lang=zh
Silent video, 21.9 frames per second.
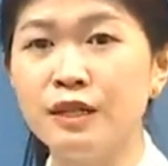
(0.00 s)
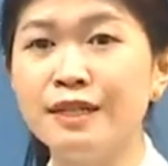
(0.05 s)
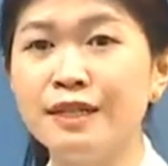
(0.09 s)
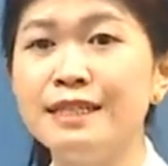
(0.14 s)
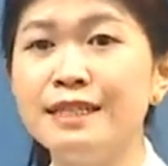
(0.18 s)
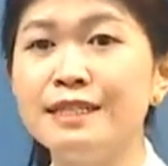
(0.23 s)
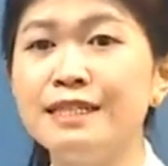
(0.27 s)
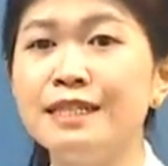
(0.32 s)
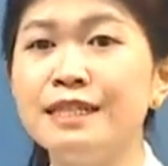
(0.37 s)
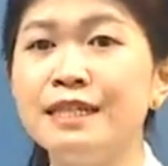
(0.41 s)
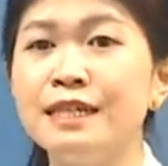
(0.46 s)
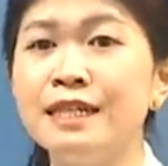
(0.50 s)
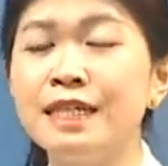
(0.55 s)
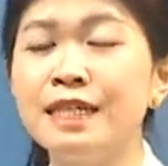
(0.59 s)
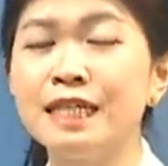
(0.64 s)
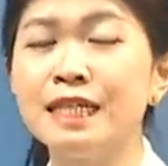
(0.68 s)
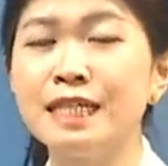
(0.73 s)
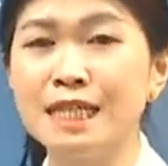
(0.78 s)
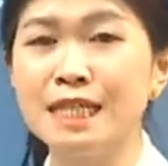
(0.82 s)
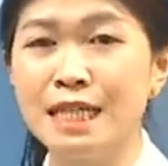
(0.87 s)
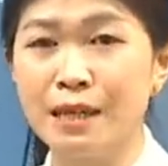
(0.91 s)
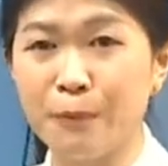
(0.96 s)
第七
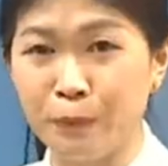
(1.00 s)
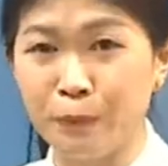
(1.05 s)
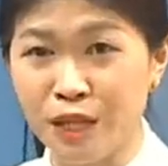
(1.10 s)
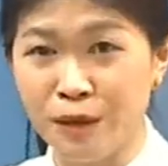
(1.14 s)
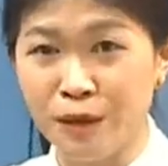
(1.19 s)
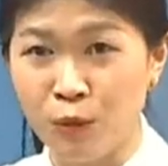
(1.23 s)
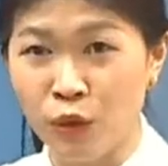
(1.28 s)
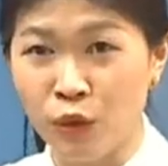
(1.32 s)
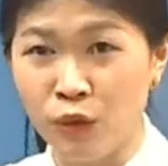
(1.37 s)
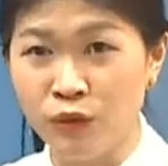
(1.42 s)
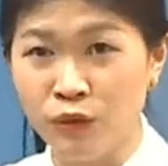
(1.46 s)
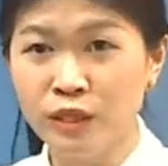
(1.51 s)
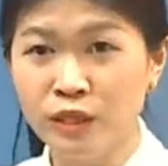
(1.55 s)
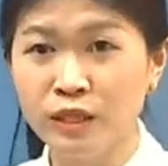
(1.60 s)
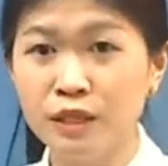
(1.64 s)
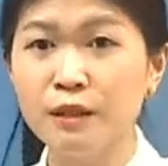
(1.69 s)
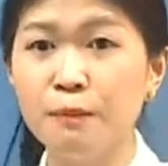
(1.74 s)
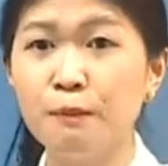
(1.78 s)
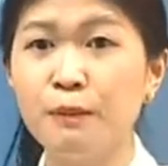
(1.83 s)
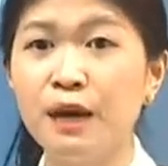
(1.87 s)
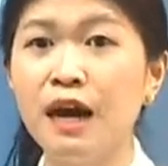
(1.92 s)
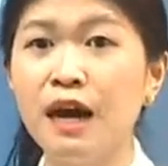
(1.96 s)
s e p t i m o
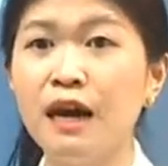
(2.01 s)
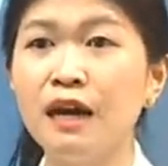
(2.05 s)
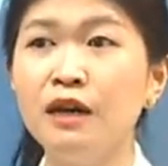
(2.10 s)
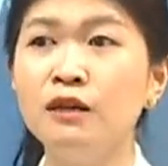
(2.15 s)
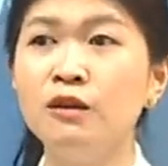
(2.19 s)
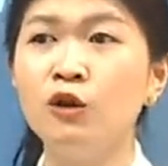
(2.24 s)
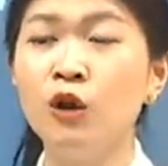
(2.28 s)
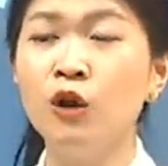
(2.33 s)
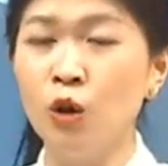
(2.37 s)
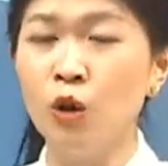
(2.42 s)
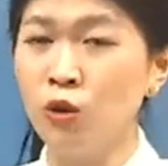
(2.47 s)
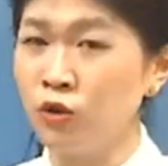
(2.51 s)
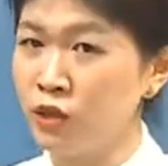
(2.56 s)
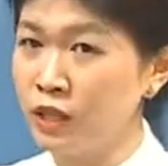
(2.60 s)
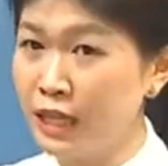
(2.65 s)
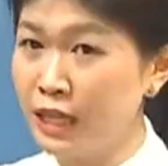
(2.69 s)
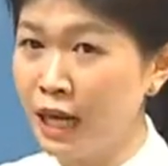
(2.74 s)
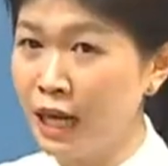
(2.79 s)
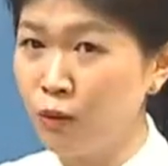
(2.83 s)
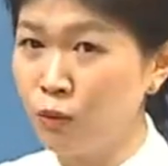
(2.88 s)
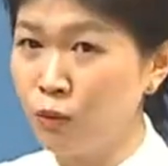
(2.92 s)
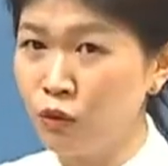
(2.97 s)
第八
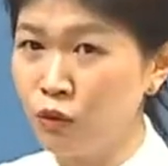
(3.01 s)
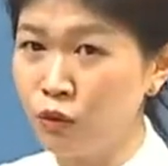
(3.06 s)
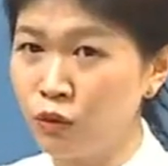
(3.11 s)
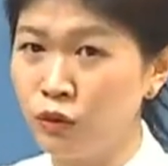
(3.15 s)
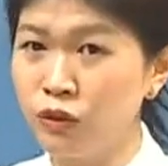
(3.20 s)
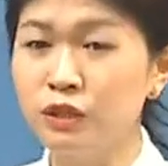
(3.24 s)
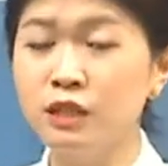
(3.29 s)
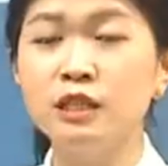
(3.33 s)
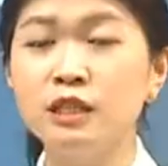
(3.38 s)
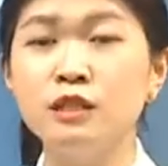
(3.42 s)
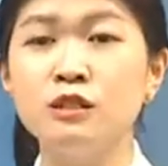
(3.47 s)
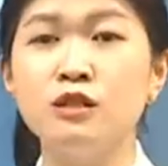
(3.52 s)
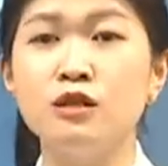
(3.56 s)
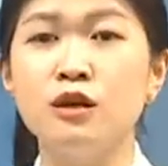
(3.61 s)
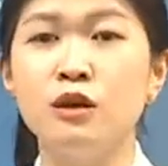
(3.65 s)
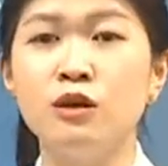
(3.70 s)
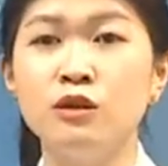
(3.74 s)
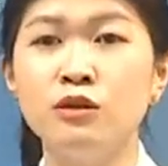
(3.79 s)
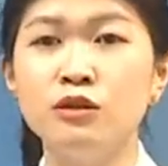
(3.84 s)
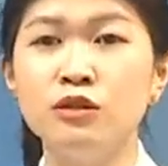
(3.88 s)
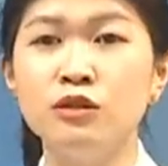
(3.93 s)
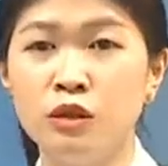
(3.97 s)
ottavo，第
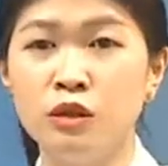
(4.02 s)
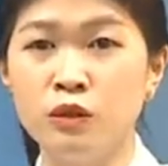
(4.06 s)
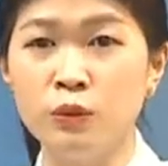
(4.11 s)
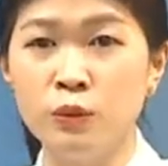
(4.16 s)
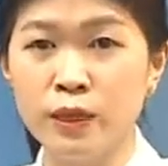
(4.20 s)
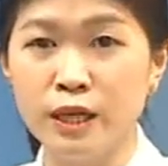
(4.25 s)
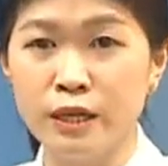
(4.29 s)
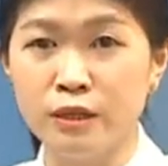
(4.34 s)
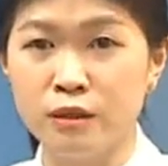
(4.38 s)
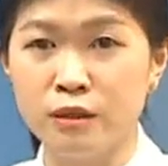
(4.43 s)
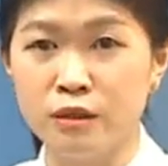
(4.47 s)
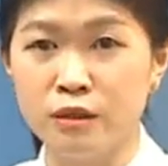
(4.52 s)
九 nono，v